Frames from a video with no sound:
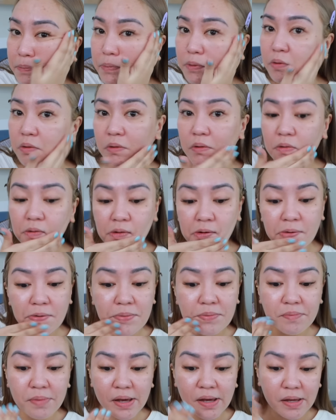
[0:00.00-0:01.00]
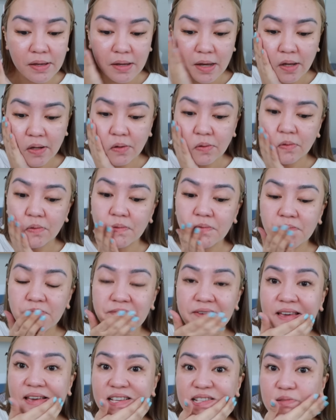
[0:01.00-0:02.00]
puro may, ano,
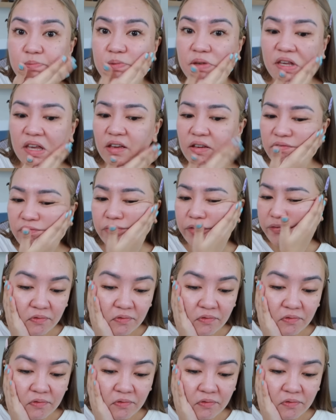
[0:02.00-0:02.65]
may SPF.